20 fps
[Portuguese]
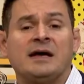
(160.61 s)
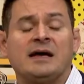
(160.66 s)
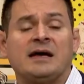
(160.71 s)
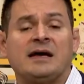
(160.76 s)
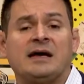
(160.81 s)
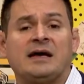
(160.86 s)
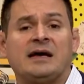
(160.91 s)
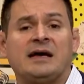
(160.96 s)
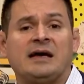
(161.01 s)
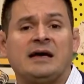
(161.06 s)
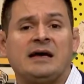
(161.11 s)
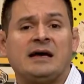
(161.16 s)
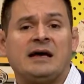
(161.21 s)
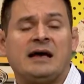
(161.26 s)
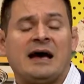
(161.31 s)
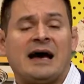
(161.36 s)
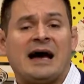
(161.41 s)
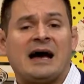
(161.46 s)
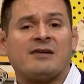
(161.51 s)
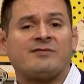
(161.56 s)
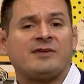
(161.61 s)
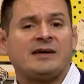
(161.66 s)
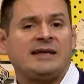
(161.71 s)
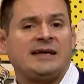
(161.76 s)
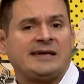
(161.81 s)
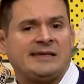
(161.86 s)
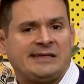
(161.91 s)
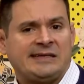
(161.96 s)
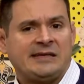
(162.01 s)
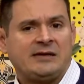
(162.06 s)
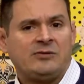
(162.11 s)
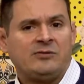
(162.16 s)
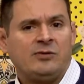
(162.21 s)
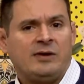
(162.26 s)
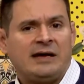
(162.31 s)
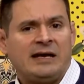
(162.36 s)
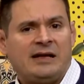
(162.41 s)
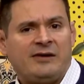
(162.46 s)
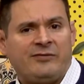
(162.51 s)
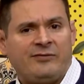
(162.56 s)
é, a
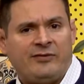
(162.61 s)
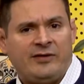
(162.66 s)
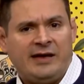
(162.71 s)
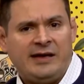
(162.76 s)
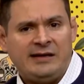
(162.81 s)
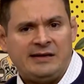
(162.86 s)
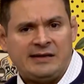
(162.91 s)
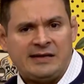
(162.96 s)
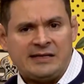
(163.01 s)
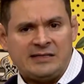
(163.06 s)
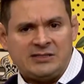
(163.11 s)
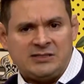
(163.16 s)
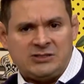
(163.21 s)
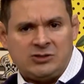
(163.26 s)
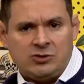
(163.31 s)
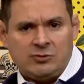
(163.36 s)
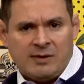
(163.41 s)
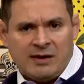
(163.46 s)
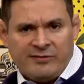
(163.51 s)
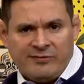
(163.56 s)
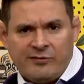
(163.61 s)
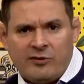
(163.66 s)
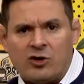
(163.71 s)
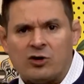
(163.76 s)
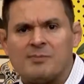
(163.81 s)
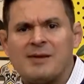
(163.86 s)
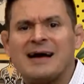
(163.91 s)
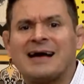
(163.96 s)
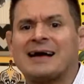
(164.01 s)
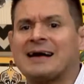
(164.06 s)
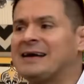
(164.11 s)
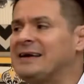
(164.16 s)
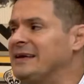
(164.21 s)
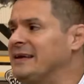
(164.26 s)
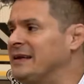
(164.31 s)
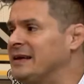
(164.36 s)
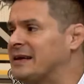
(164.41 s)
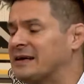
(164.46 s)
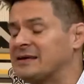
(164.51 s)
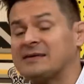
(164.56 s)
avaliação ela é feita de uma forma
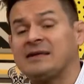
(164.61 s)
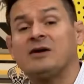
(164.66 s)
clínica.